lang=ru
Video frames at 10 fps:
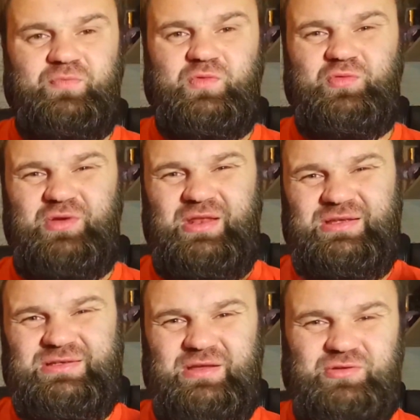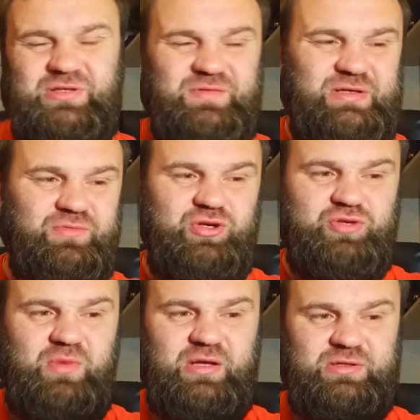Ну, я не знаю, ну совсем
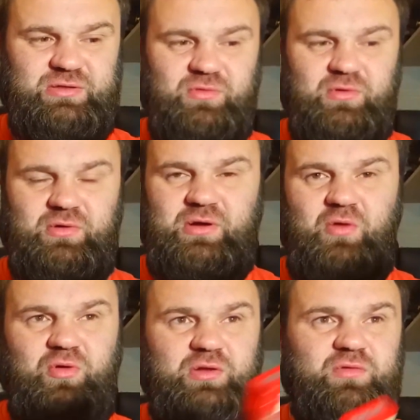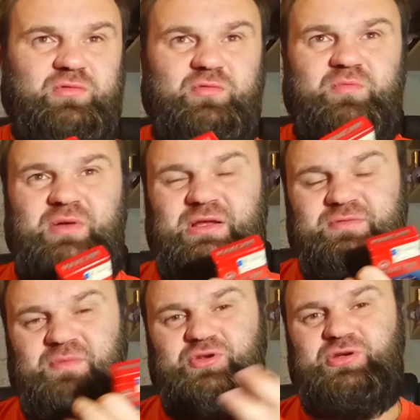дешманского. Какой-то вот, ну, блядь,
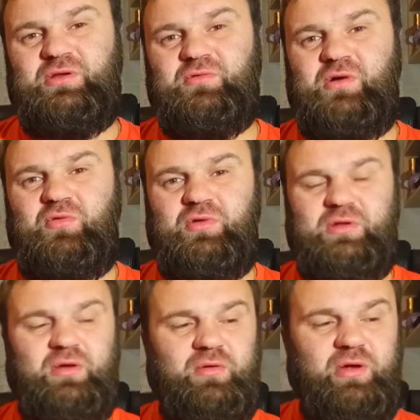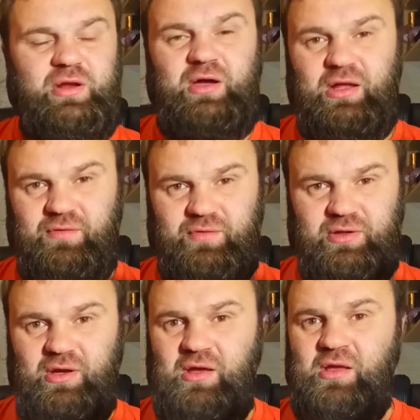вообще, ну, какой-то рыгаловка,
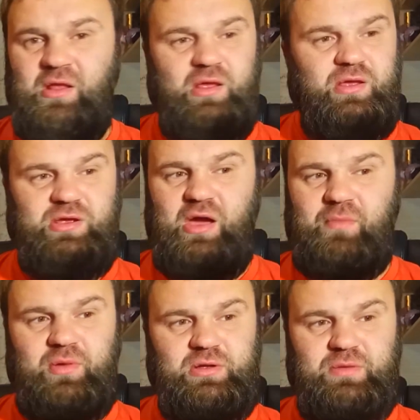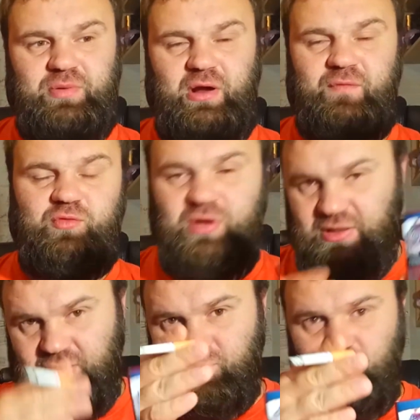да. Я был неправ, ну, я
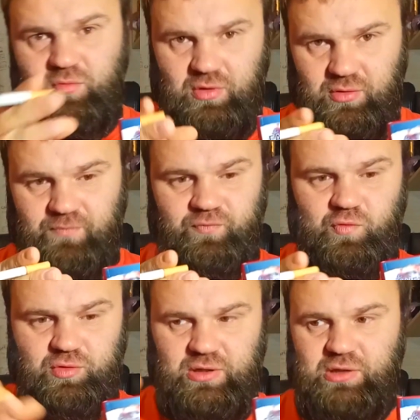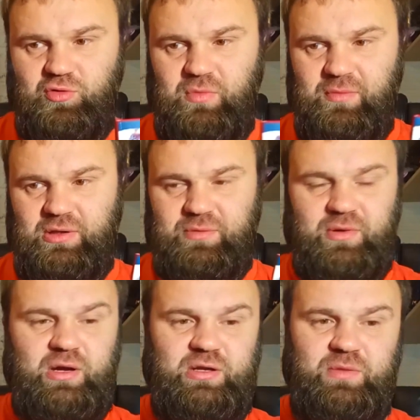так думал. Ну, до этого момента,
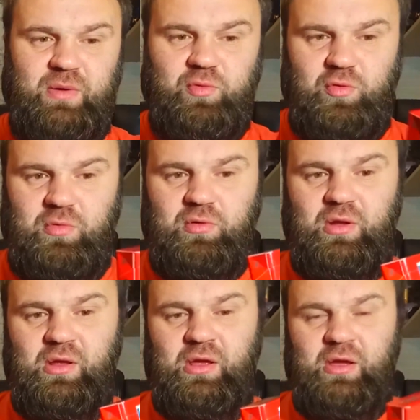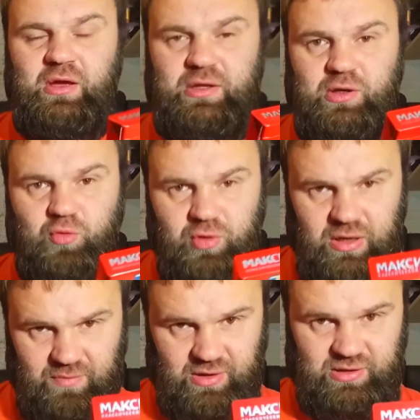пока их не попробовал. Это
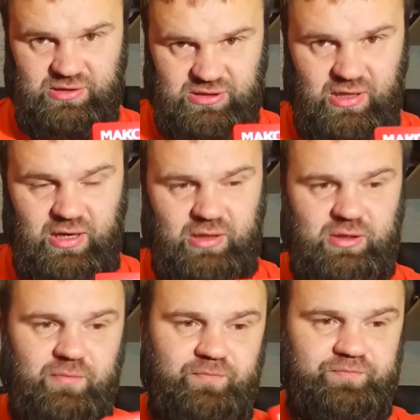курибельные сигареты.